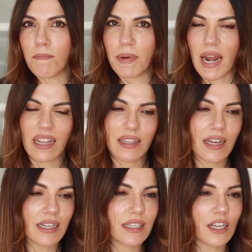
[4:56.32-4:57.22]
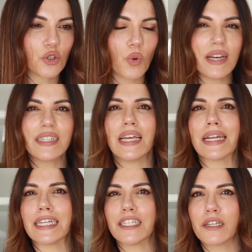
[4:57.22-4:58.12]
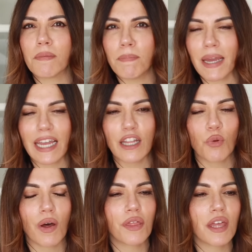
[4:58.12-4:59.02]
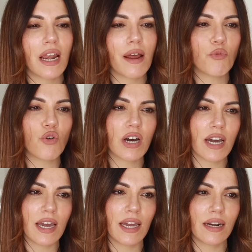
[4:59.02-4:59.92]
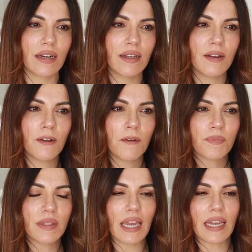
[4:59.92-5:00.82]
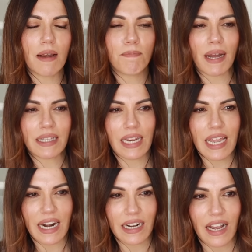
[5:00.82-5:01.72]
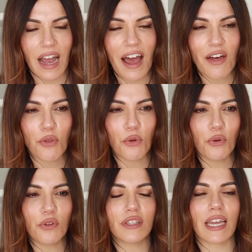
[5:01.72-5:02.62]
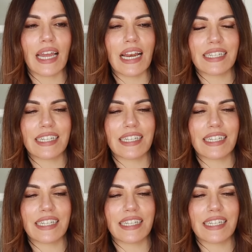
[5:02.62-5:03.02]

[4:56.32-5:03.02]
prácticas sexuales de respeto hacia la mujer, de que el patriarcado, de que la